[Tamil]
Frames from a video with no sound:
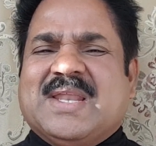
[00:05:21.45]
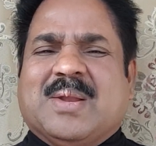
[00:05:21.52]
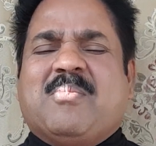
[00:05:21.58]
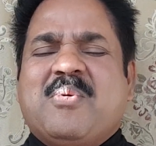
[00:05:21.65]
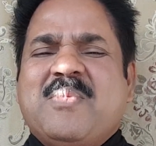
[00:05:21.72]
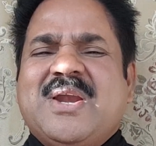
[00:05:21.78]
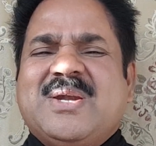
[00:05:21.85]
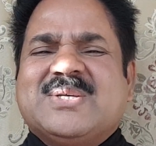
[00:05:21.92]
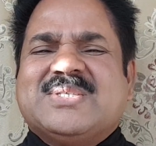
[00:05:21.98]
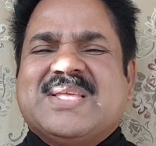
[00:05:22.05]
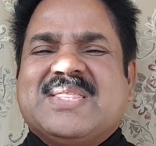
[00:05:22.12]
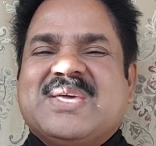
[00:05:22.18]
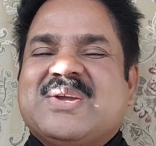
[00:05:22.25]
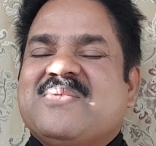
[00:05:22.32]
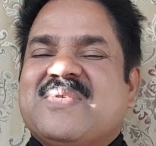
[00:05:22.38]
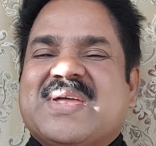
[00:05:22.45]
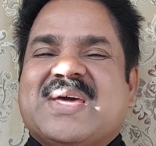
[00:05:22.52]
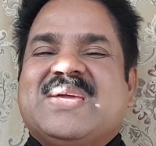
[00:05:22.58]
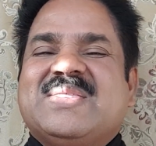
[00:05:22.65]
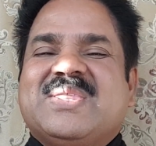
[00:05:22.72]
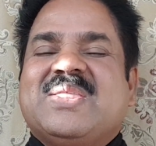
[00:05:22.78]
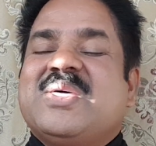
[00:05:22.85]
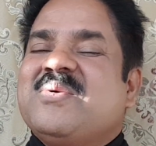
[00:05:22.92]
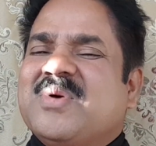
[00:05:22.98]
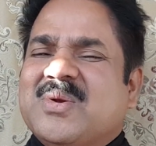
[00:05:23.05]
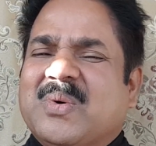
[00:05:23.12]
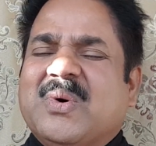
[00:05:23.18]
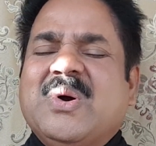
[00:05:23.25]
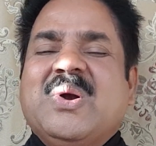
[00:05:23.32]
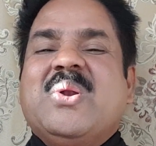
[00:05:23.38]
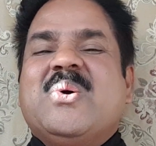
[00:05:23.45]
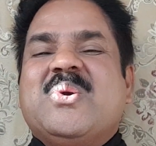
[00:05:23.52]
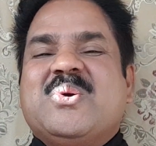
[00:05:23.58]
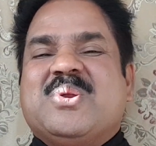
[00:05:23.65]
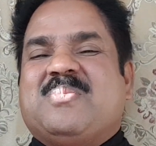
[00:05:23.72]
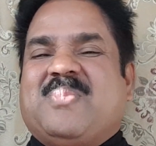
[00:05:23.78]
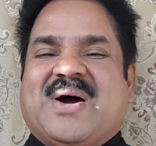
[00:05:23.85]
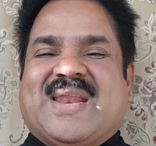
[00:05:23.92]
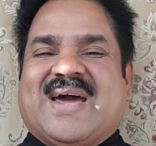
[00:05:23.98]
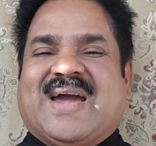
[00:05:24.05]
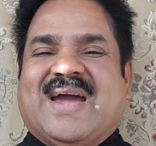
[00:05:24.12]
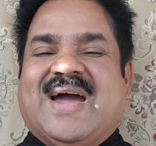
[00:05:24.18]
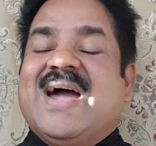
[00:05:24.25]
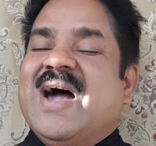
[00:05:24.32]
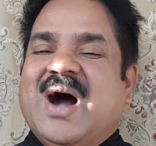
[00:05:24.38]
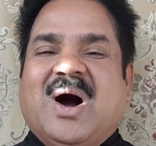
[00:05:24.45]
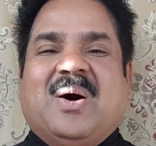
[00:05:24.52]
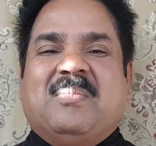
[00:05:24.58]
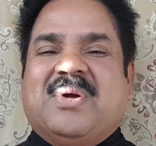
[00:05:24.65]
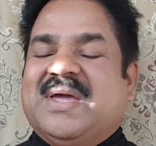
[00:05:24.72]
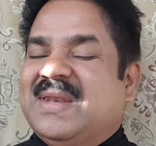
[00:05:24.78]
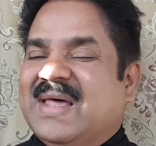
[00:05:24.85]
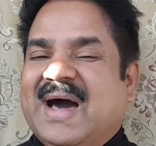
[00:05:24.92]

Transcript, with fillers: நம்ம மீண்டும் சந்திக்கும் வர இந்த தெய்வன் உங்களோடு இருப்பாராக ஆமேன்